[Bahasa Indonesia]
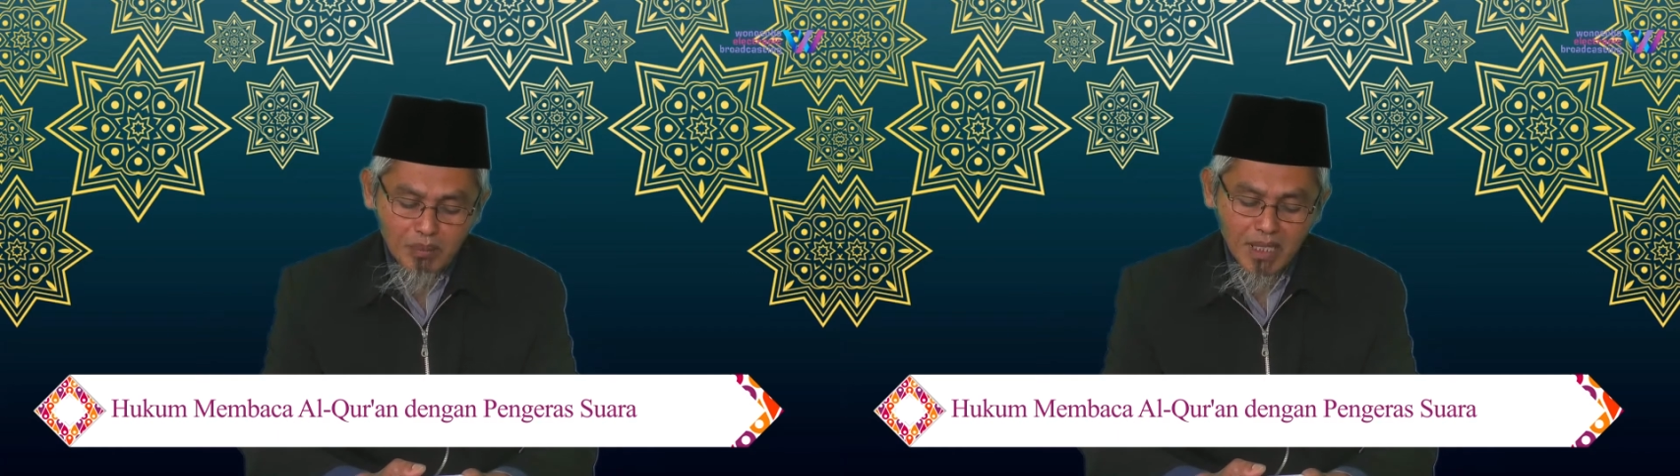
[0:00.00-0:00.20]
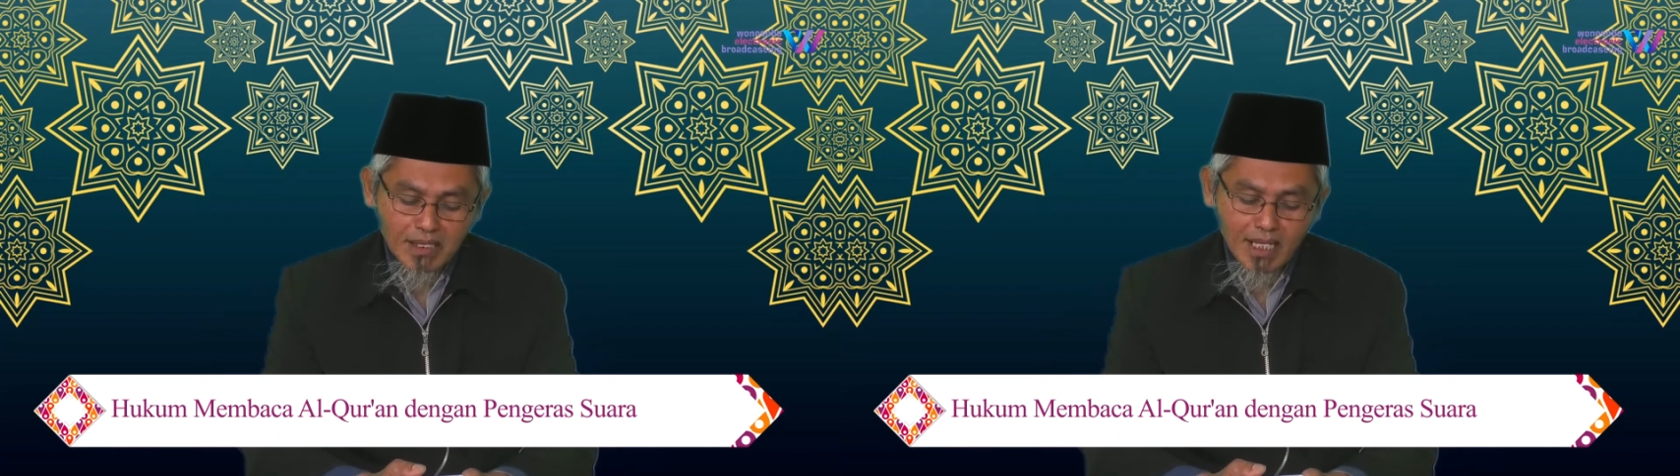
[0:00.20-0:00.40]

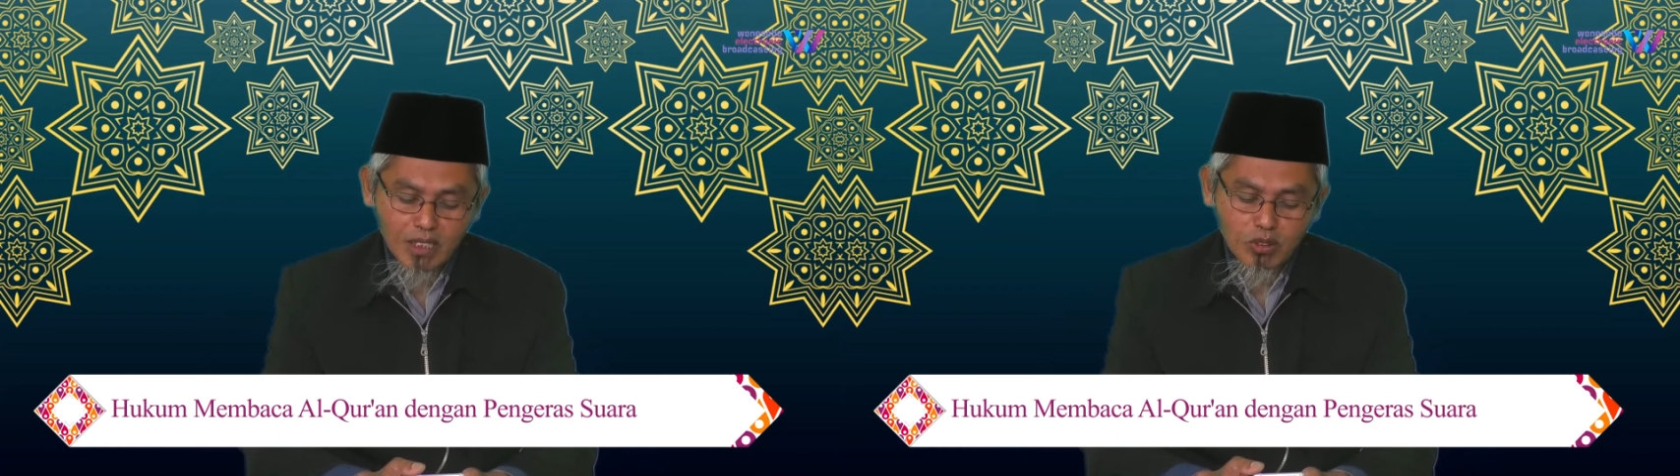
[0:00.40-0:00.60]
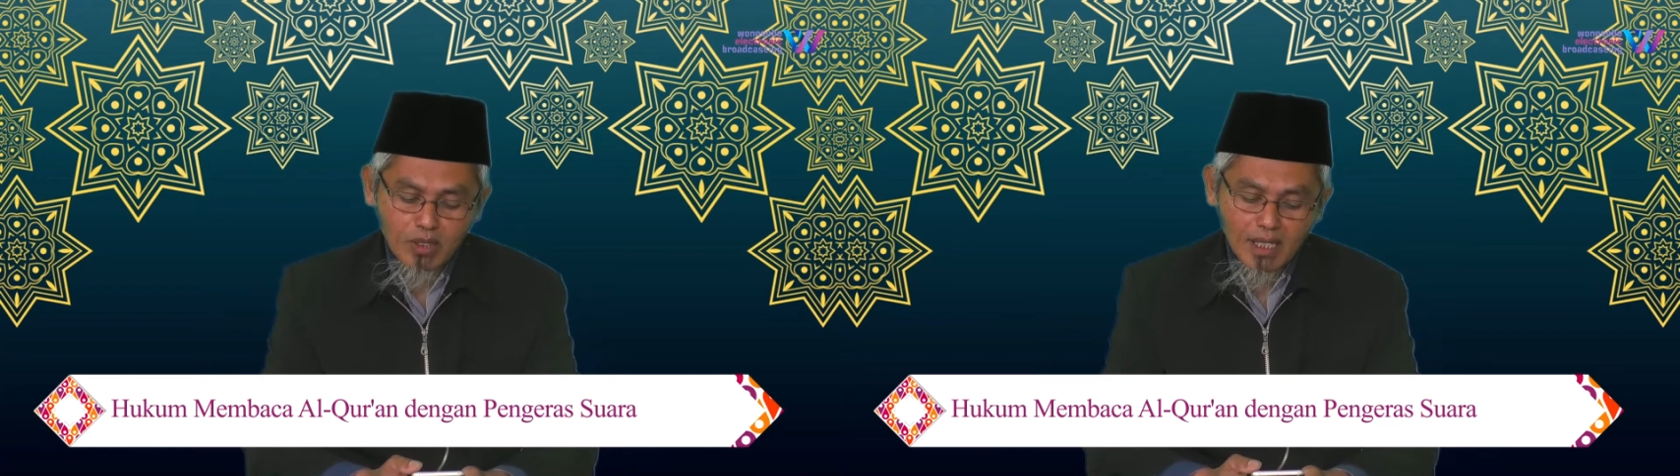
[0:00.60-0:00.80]
membaca
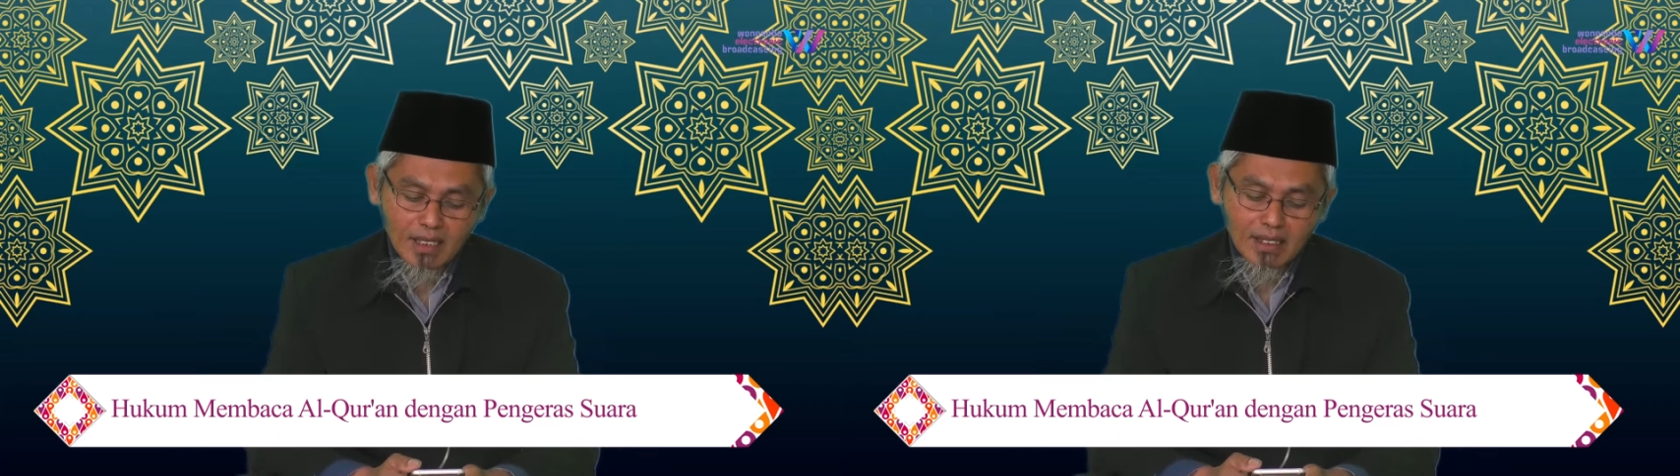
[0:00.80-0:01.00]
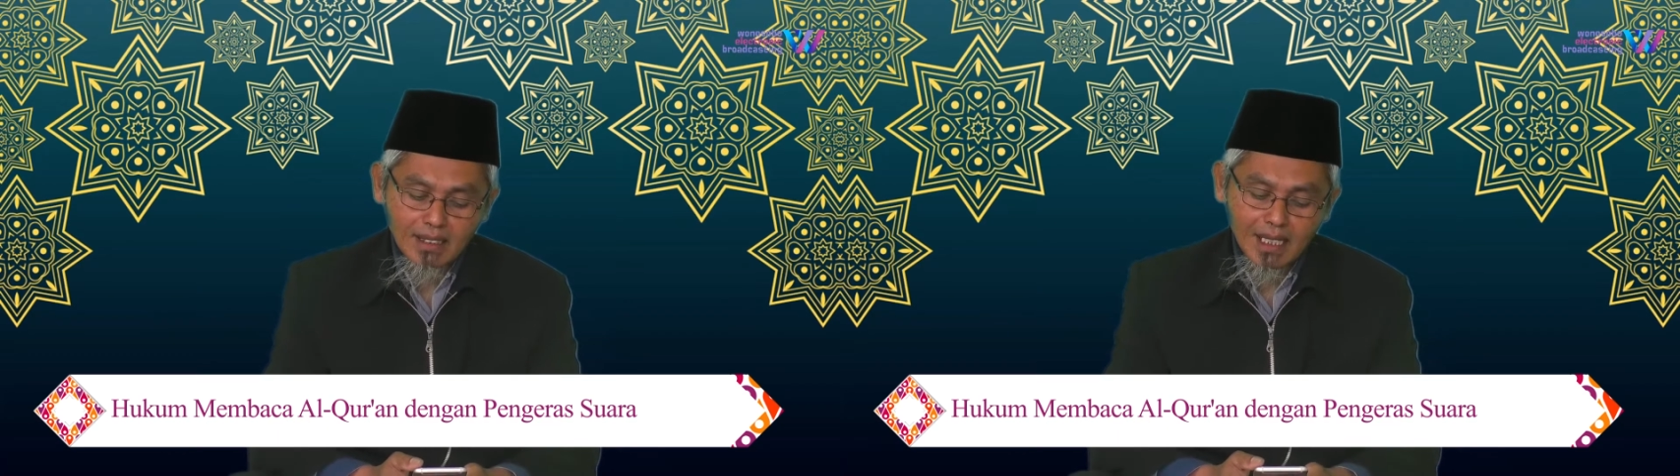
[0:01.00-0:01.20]

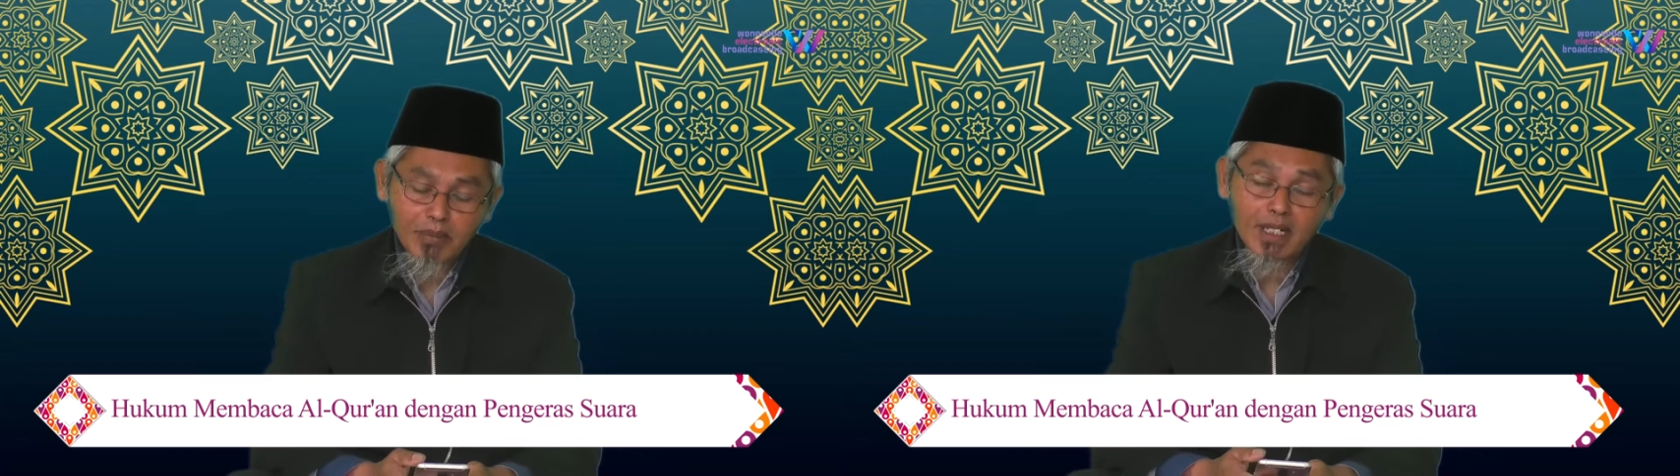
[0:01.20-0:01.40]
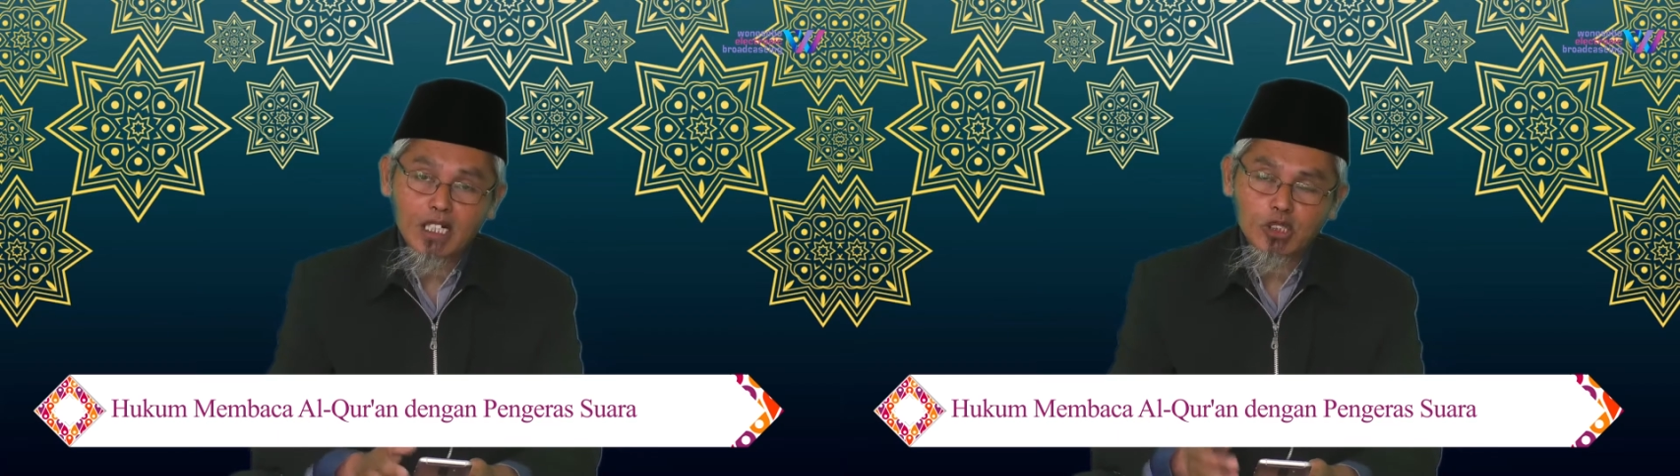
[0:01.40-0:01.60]
Al-Quran
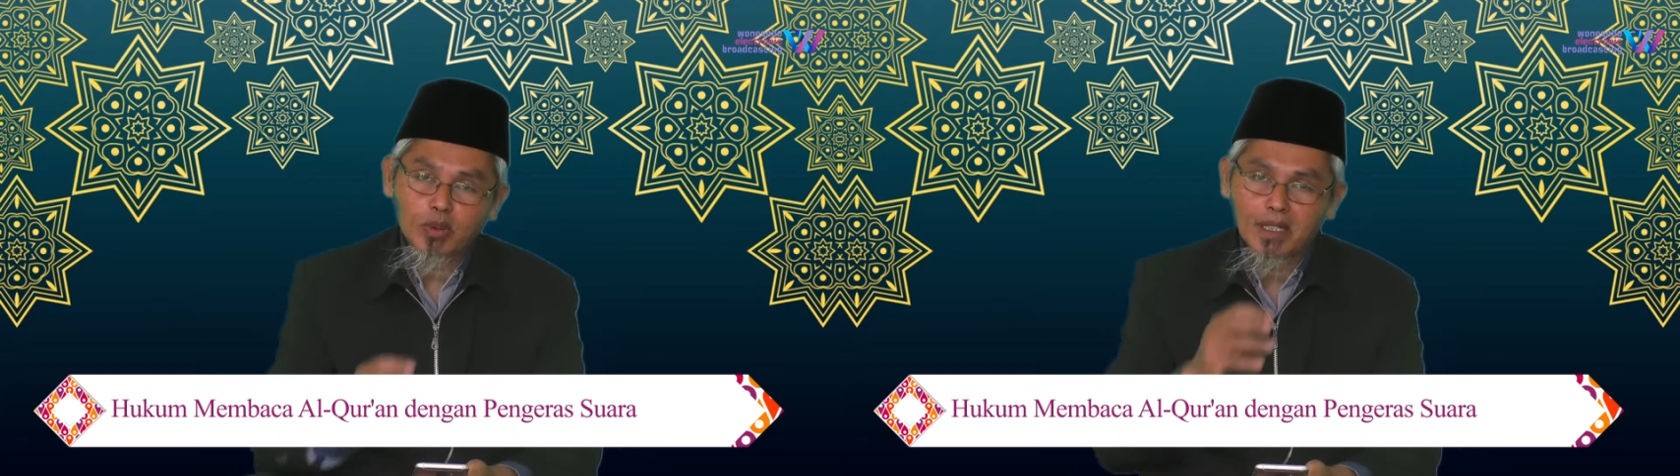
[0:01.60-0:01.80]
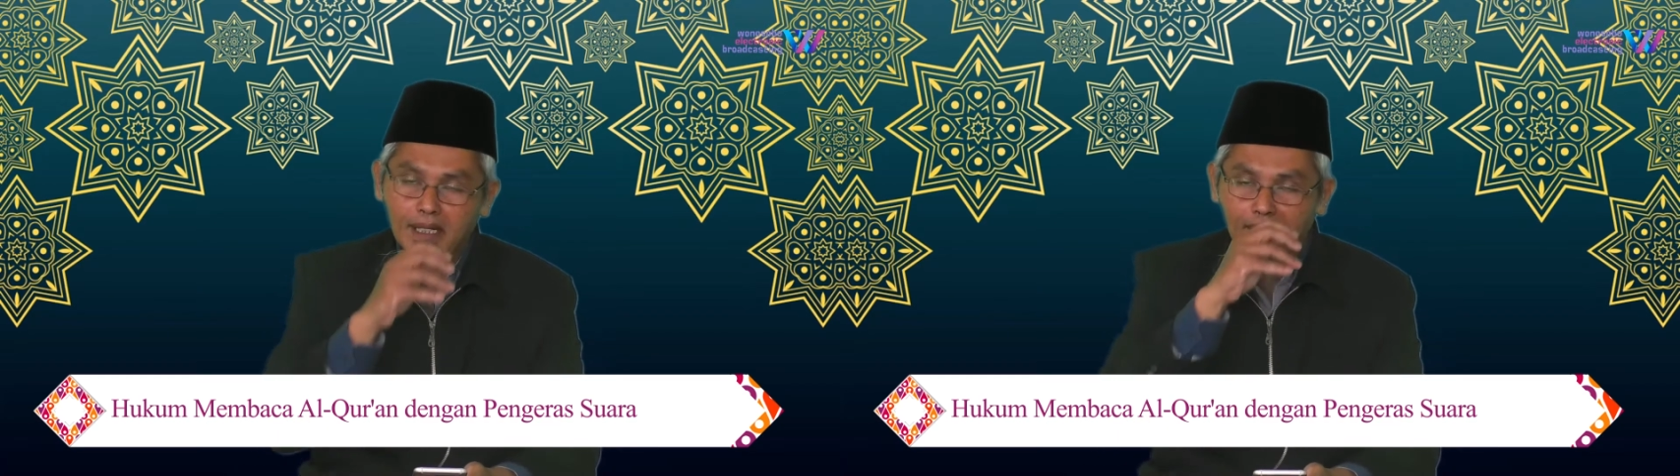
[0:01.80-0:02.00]
dengan pengeras
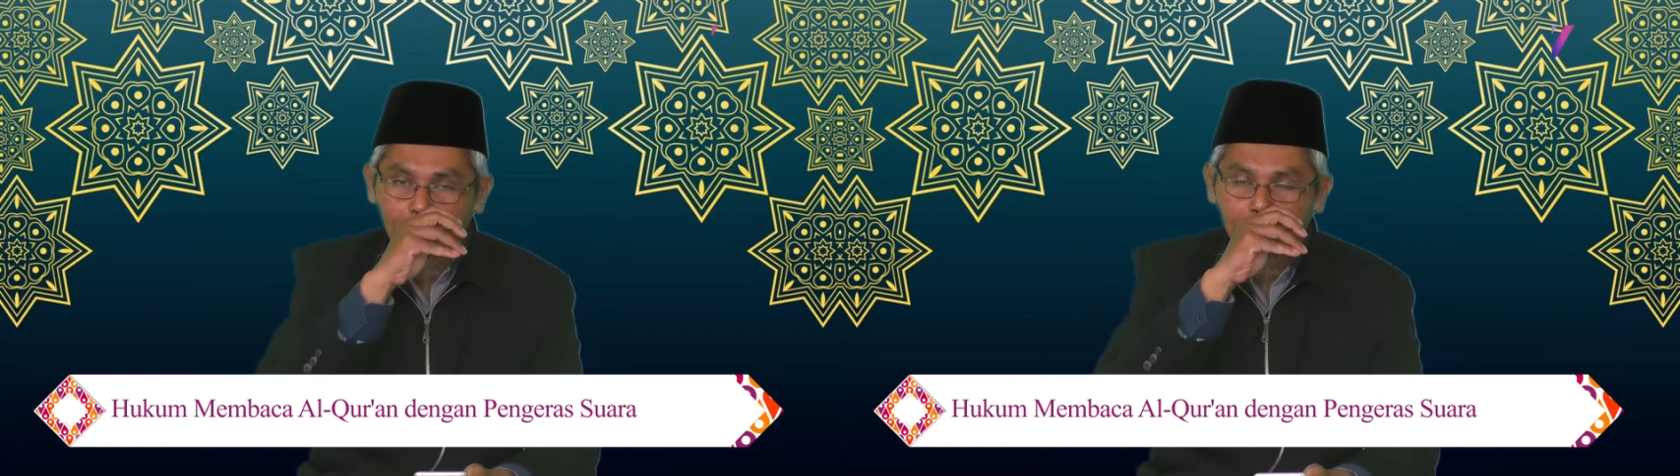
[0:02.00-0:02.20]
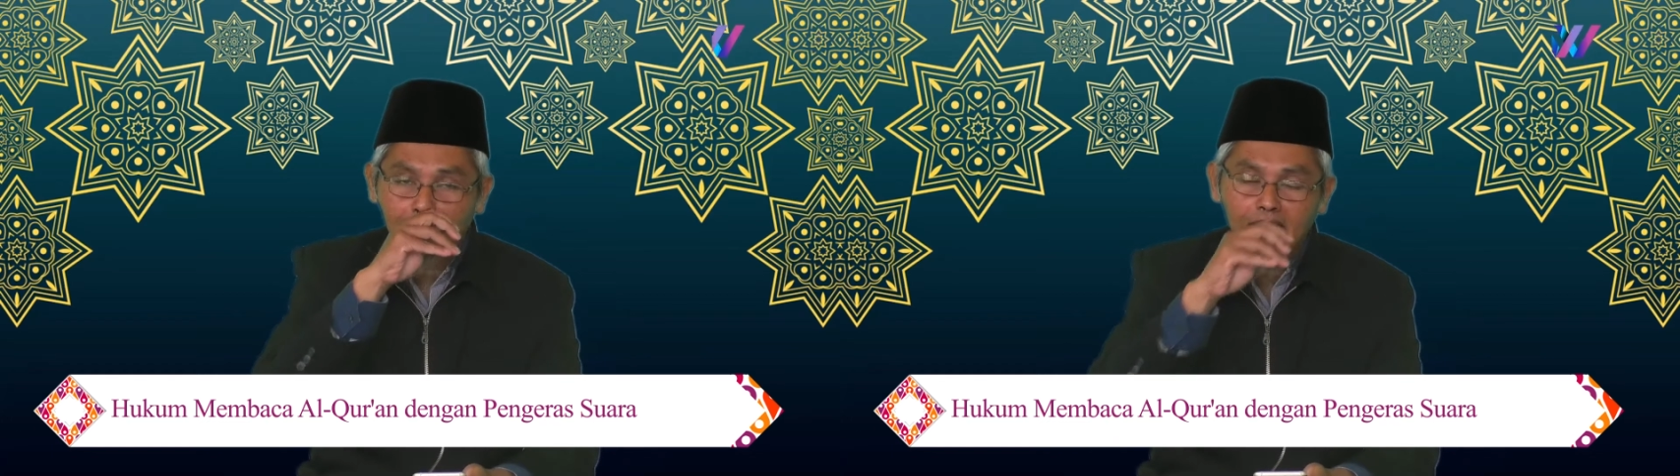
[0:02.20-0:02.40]
suara?